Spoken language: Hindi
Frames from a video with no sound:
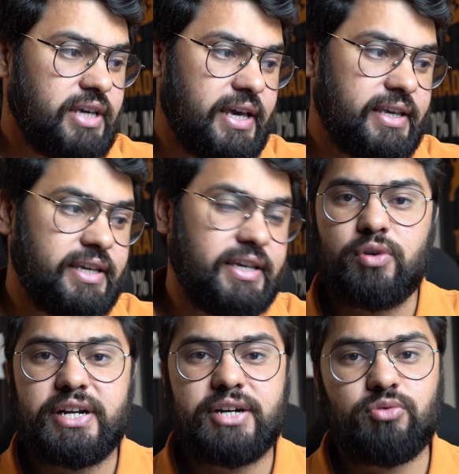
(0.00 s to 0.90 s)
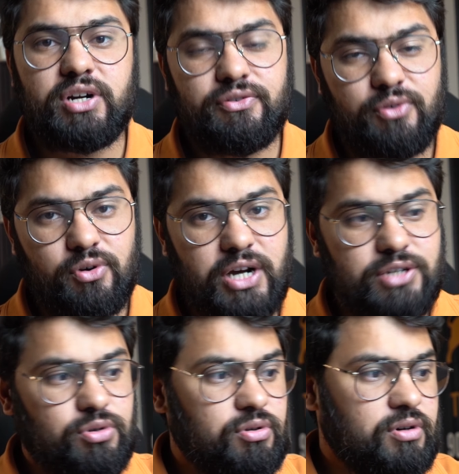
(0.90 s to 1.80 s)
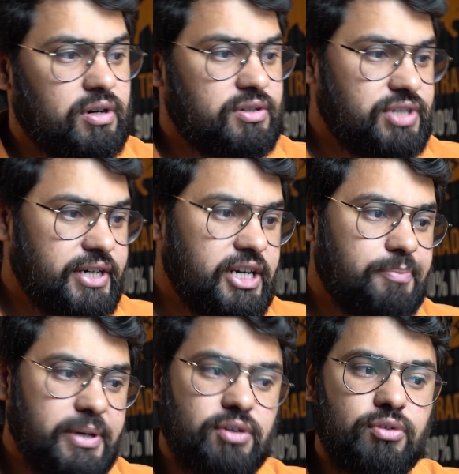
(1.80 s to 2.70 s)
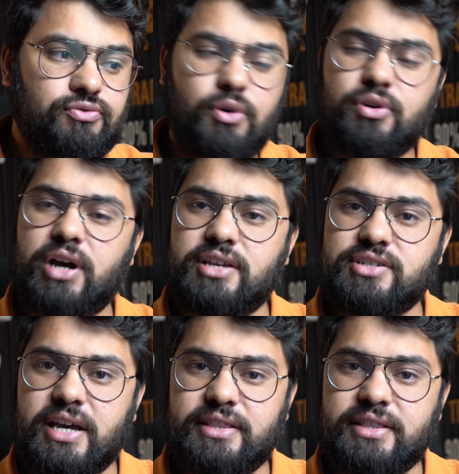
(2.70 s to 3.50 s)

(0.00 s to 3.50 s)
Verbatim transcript: ये है कि 2024 का जो जीडीपी ग्रोथ फोरकास्ट है